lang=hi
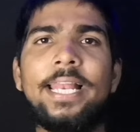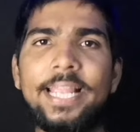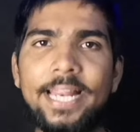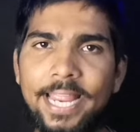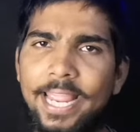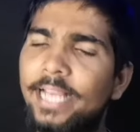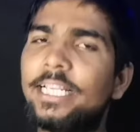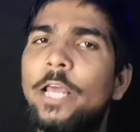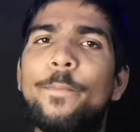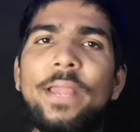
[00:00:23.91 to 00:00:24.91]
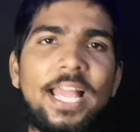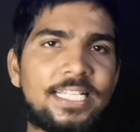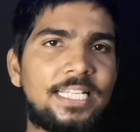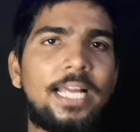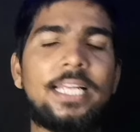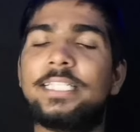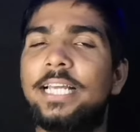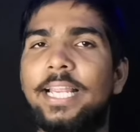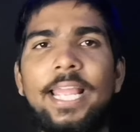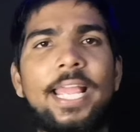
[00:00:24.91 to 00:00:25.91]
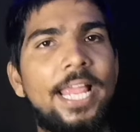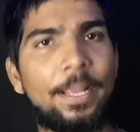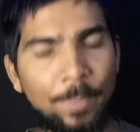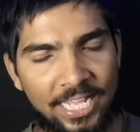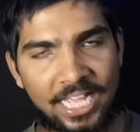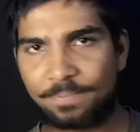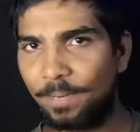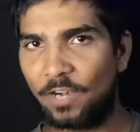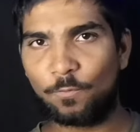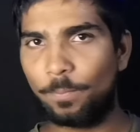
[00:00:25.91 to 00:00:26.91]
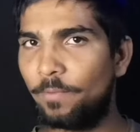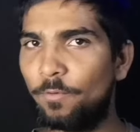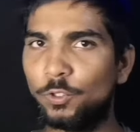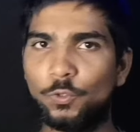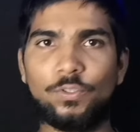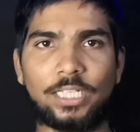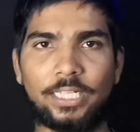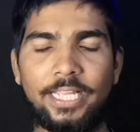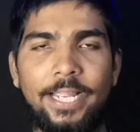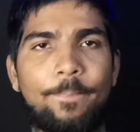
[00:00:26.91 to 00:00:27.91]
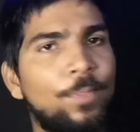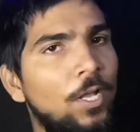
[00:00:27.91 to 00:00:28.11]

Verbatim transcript: लेकिन एक हजार रुपए एक्स्ट्रा खर्च करके एक बढ़िया स्मार्टफोन भी वो चुन सकते हैं